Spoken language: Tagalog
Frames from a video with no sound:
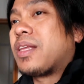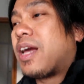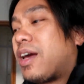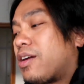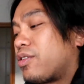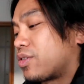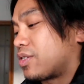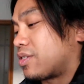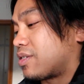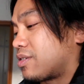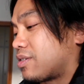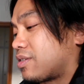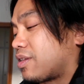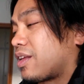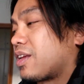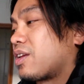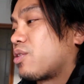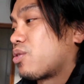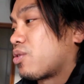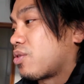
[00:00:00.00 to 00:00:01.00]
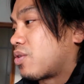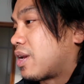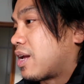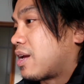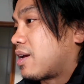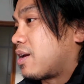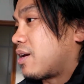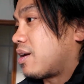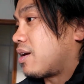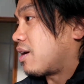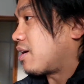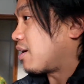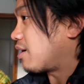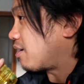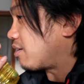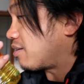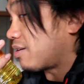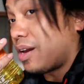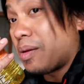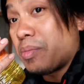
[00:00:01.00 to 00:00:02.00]
halos 3 euro na.
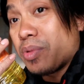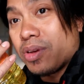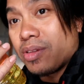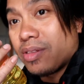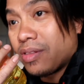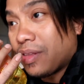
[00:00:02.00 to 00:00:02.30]
Uh, alam yun,